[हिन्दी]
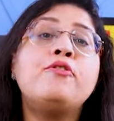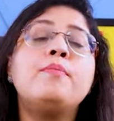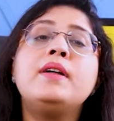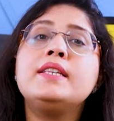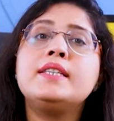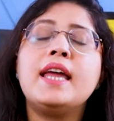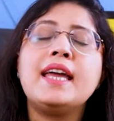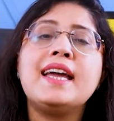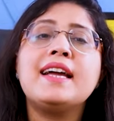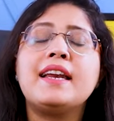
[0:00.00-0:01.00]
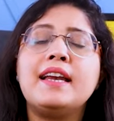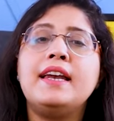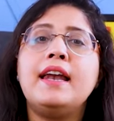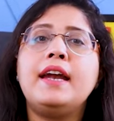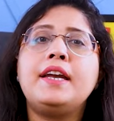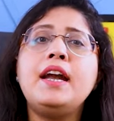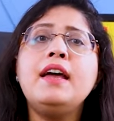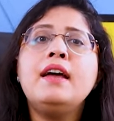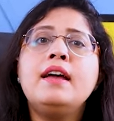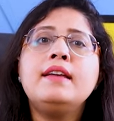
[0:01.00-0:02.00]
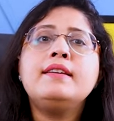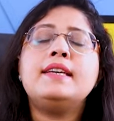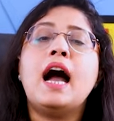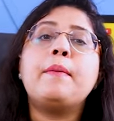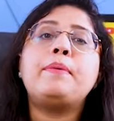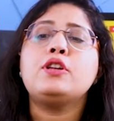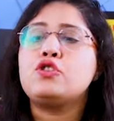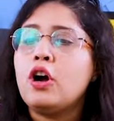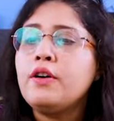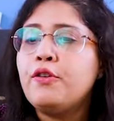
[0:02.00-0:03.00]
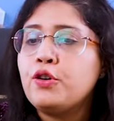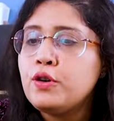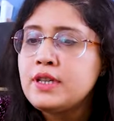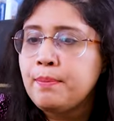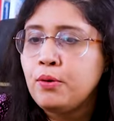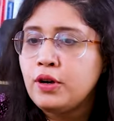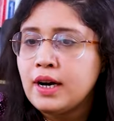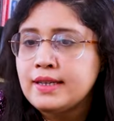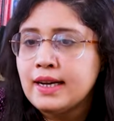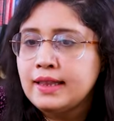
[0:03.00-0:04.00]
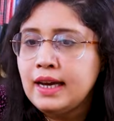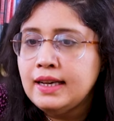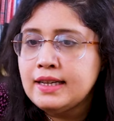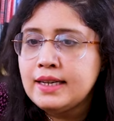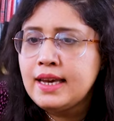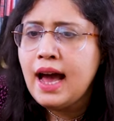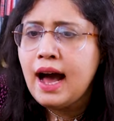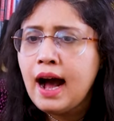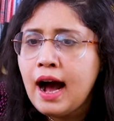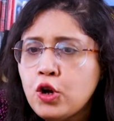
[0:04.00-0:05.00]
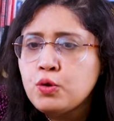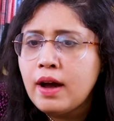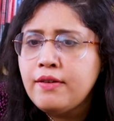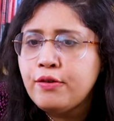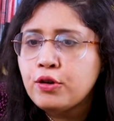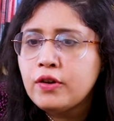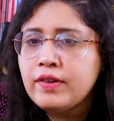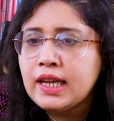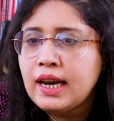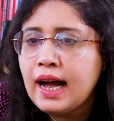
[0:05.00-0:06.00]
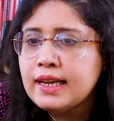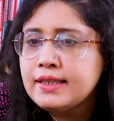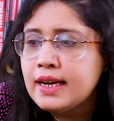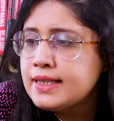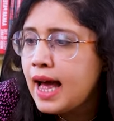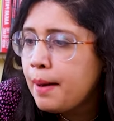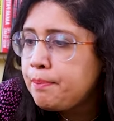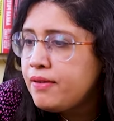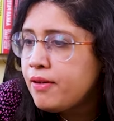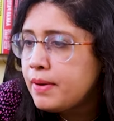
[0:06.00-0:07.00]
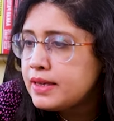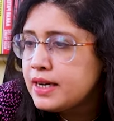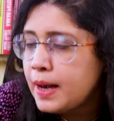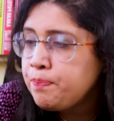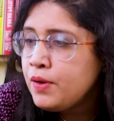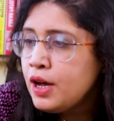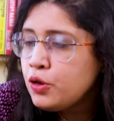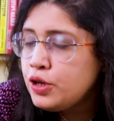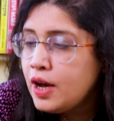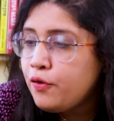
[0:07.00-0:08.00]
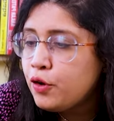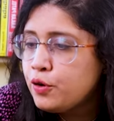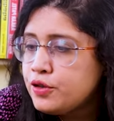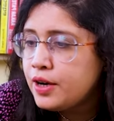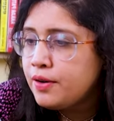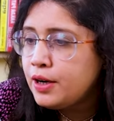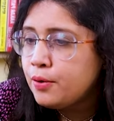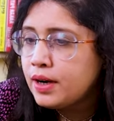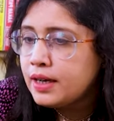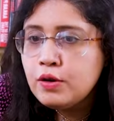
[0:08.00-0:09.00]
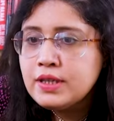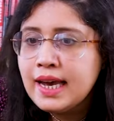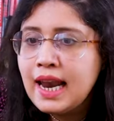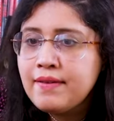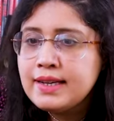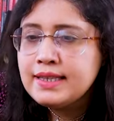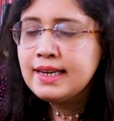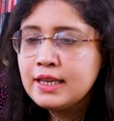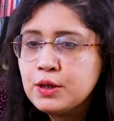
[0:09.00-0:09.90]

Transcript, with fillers: हम वुमेन्स डे दूसरे के रिलेटेड यहाँ पर स्टॉक फोटोज अपलोड कर सकते हैं जैसे कि अ हाउस वाइफ फोटो विद लास्ट टेक्स हैप्पी वुमेंस डे तो ये फोटो जनरेट हो गई उसके अलावा सी